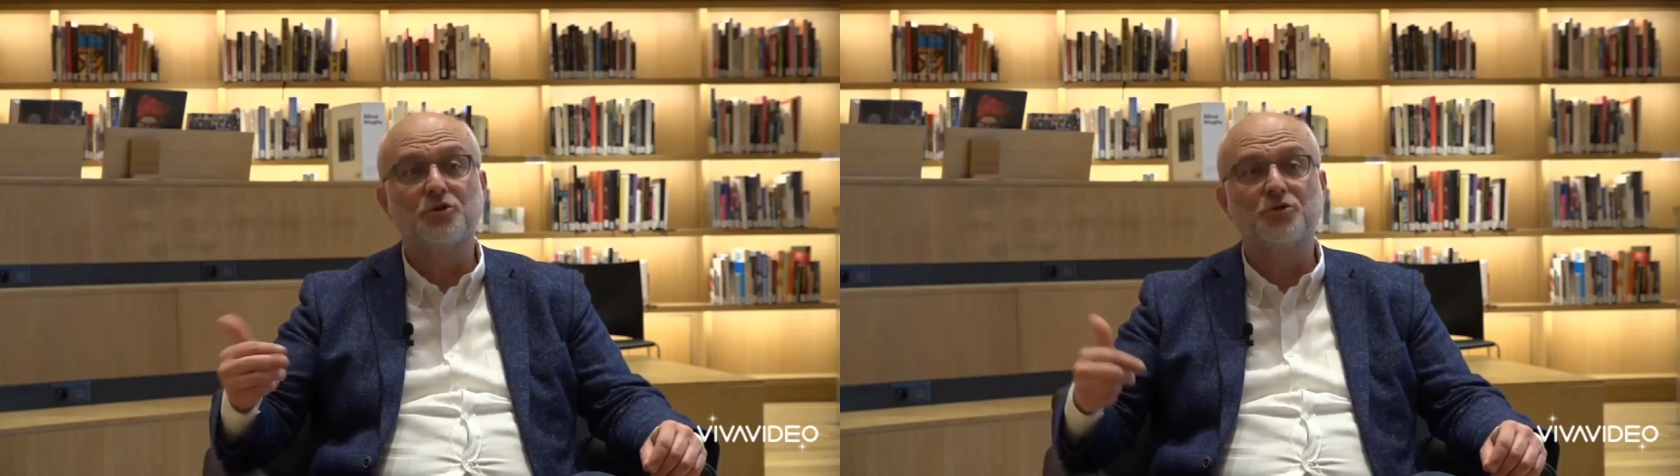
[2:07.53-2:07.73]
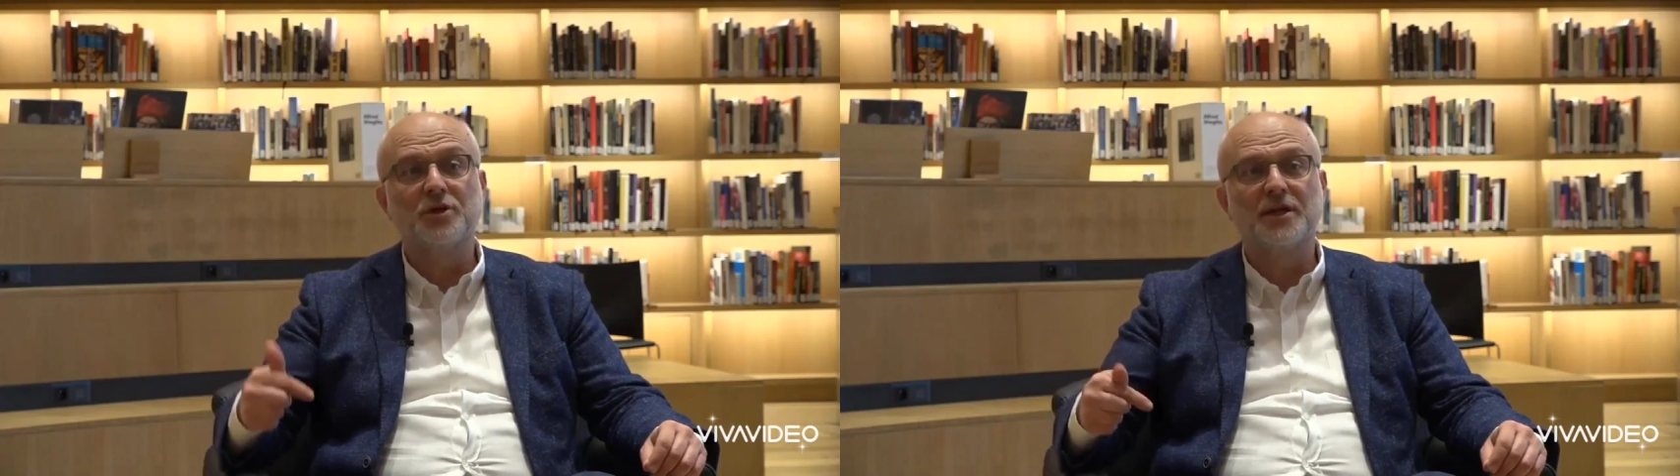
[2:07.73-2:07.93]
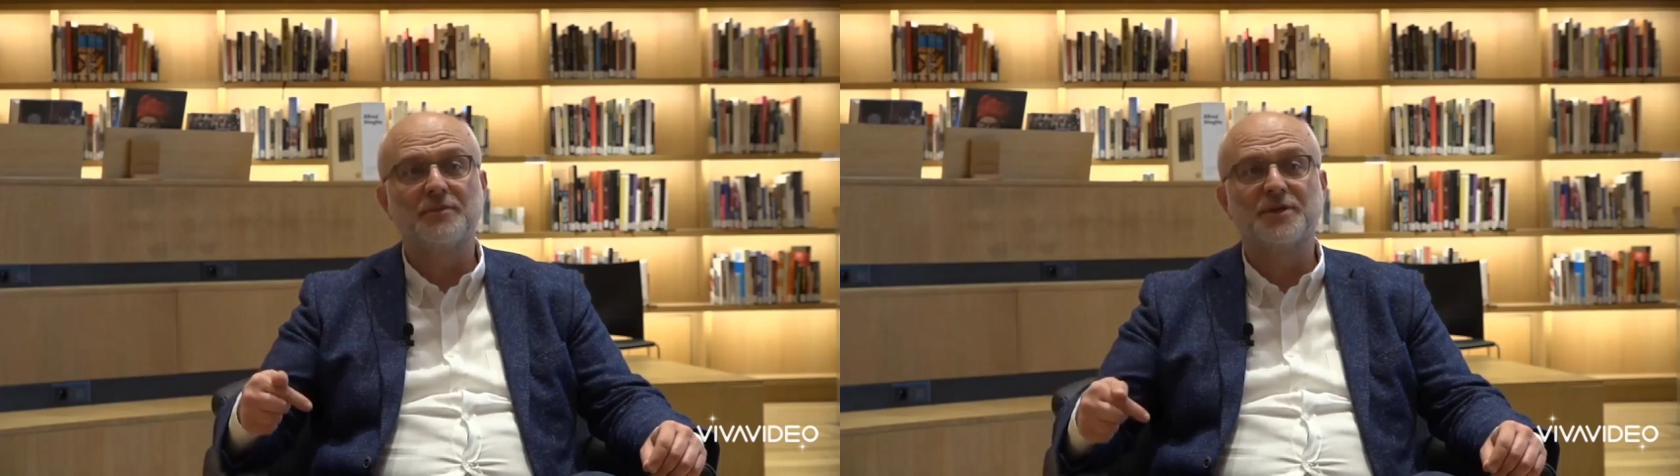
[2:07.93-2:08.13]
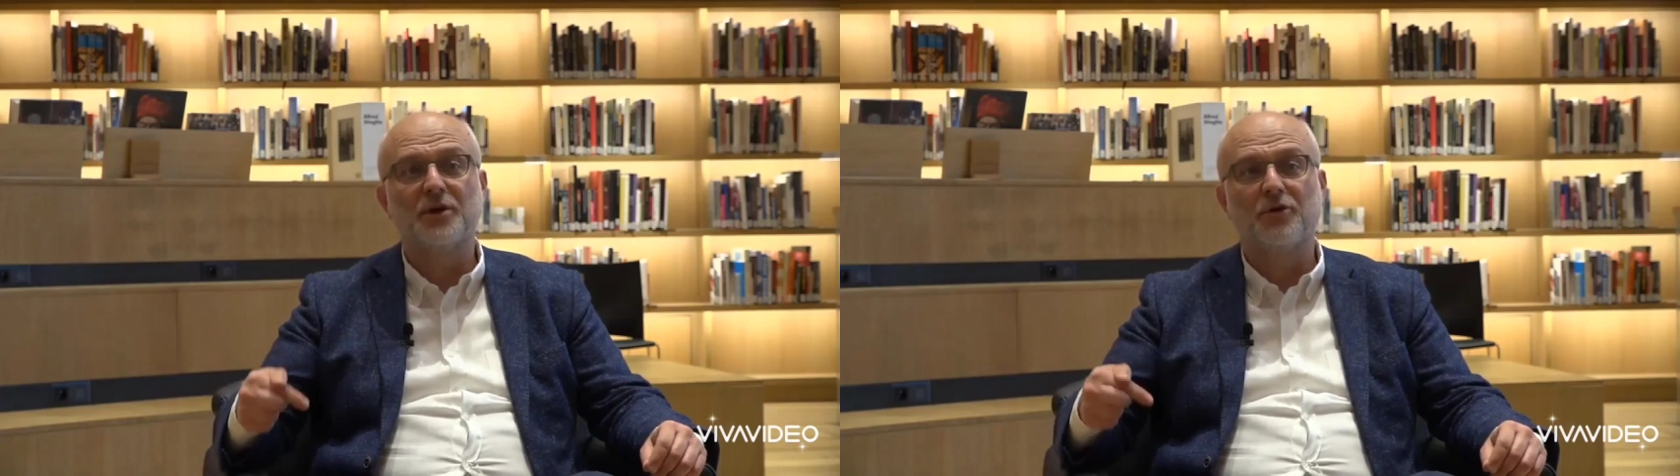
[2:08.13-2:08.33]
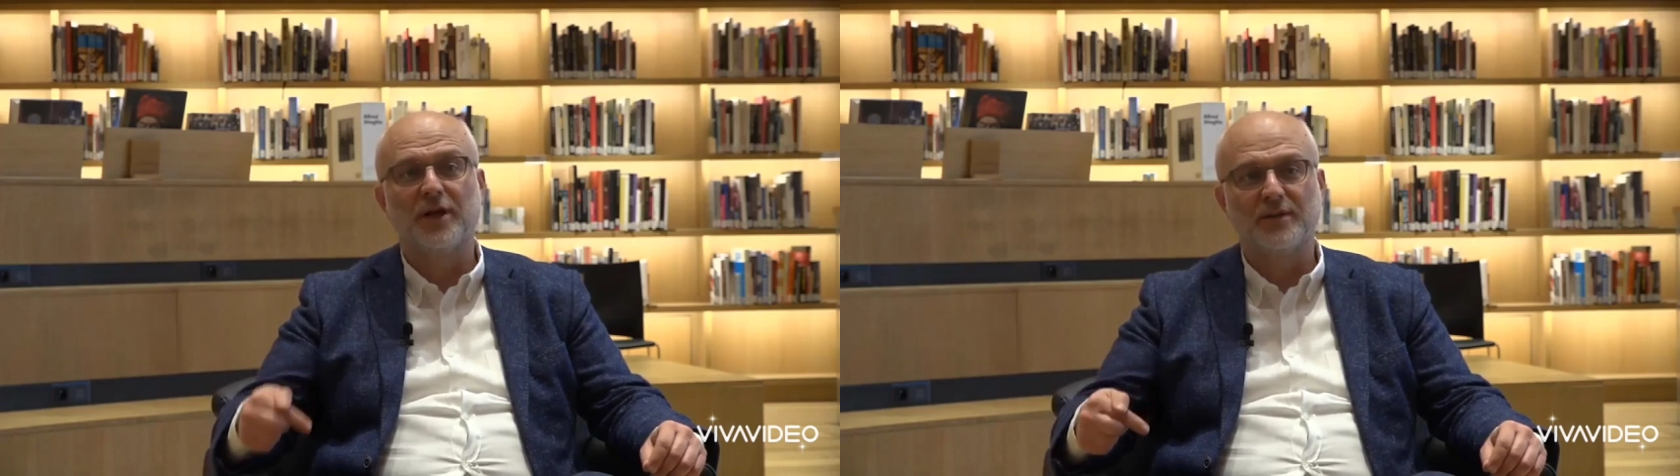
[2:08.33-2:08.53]

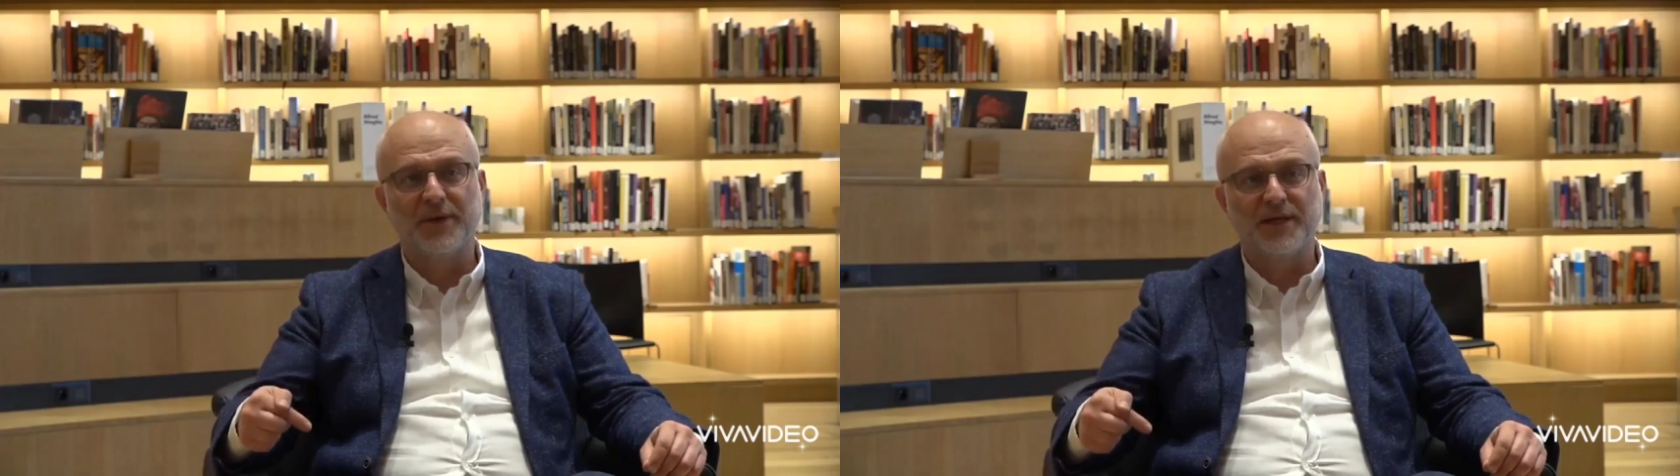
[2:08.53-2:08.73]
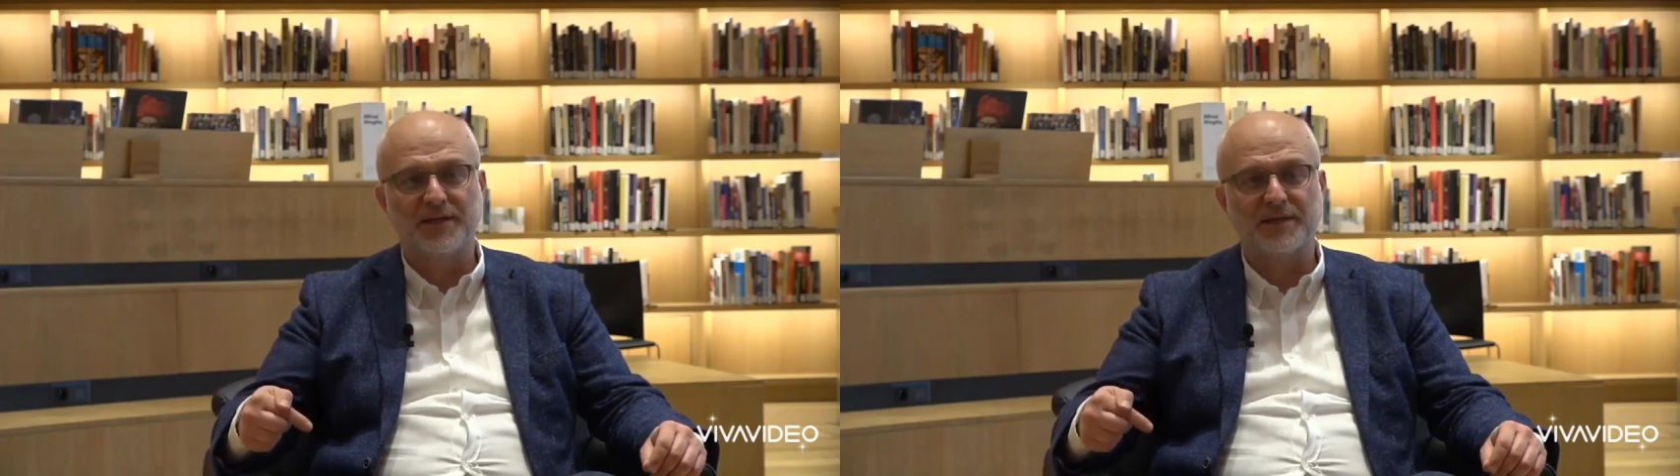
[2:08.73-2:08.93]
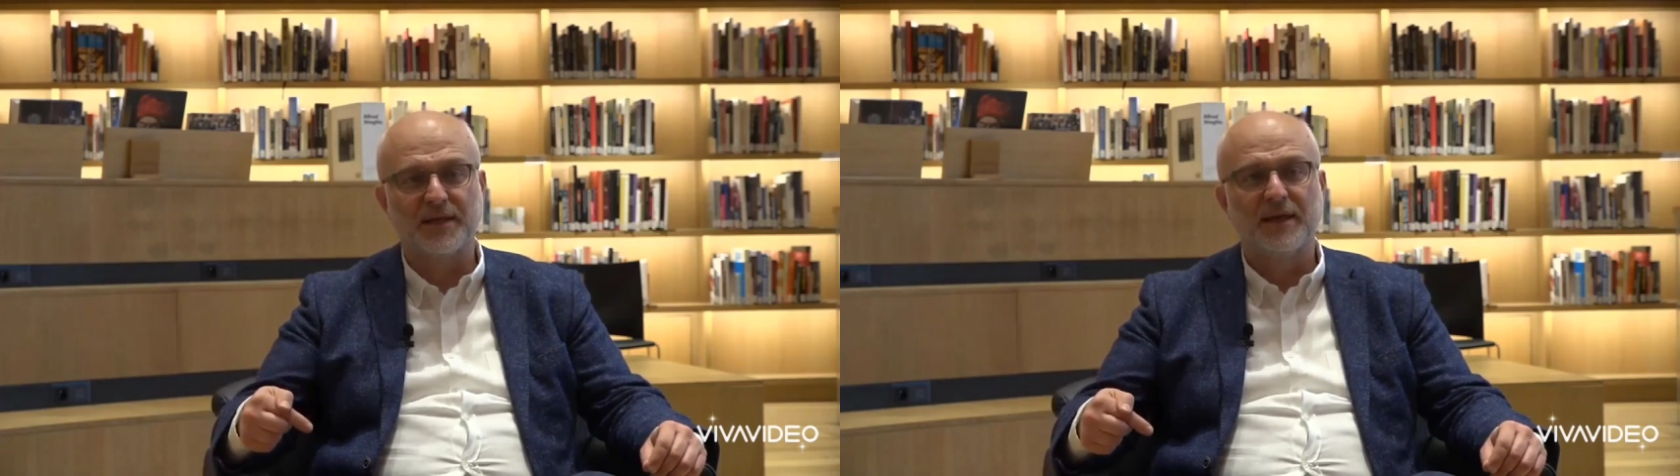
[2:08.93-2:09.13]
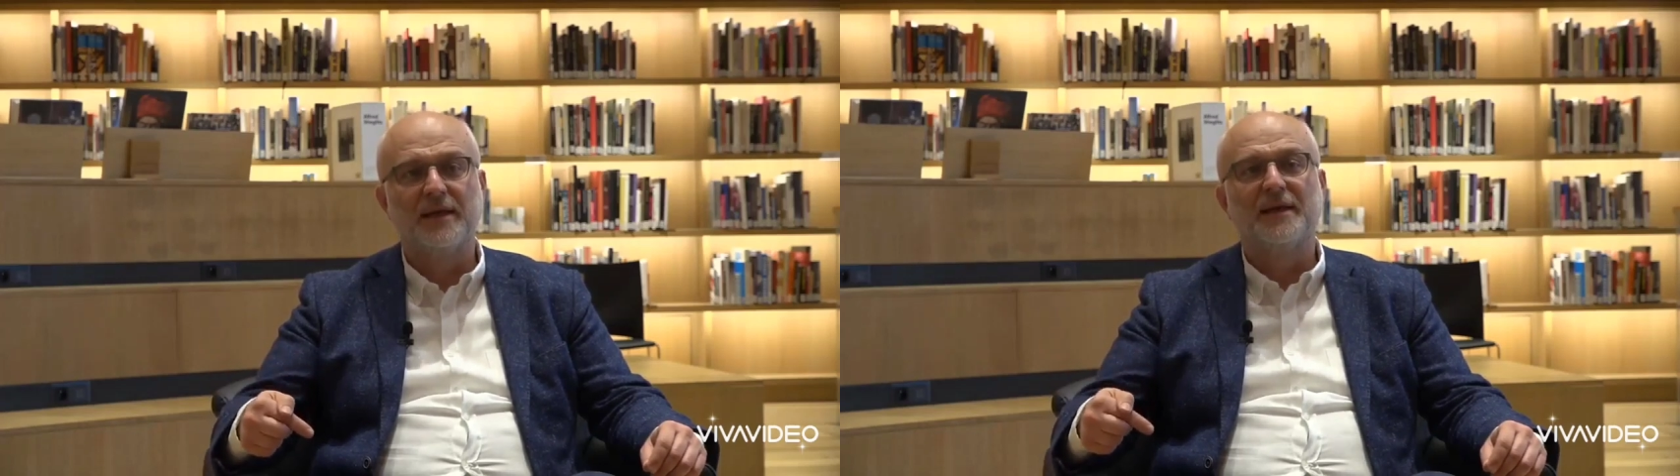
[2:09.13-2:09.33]
çocuklarımıza öğretmeliyiz.